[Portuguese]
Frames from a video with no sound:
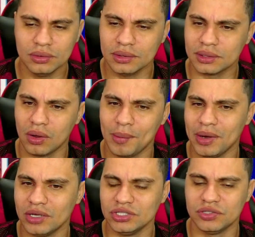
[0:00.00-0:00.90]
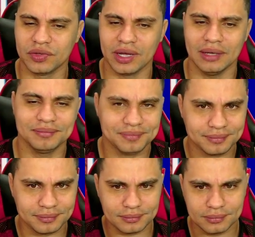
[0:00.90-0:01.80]
então é melhor a gente ficar
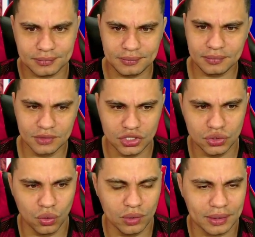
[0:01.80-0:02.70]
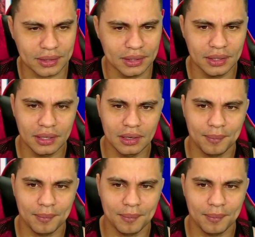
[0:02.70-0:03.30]
de olho aqui